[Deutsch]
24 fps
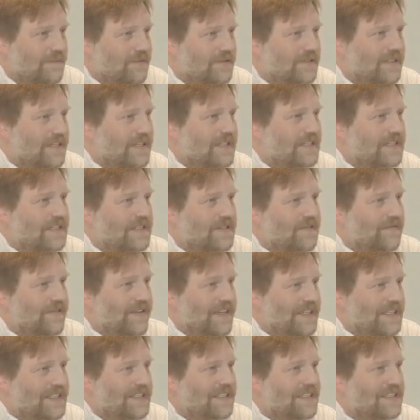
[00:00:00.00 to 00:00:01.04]
Und da ist es
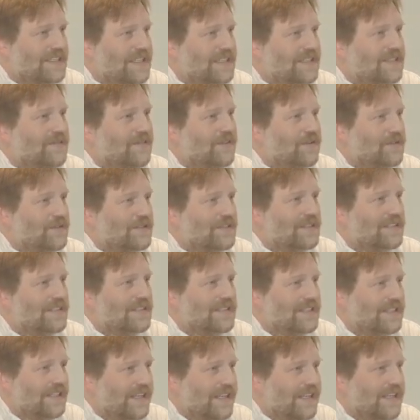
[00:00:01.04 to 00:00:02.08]
wichtig, dass wir unsere
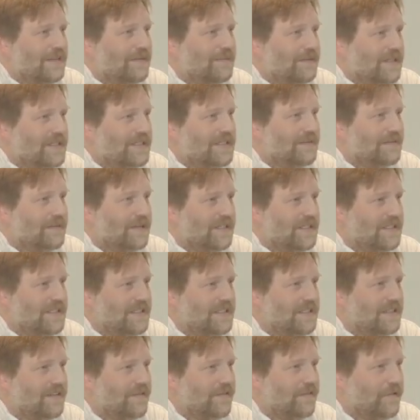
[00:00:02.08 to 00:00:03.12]
Seele mit dem
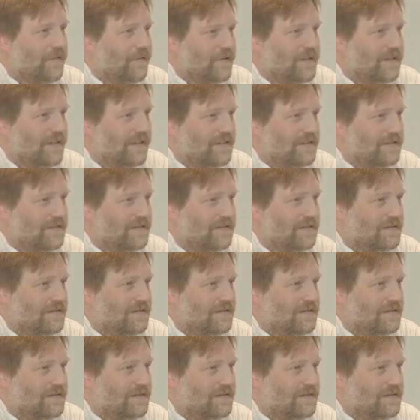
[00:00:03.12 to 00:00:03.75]
Richtigen füttern.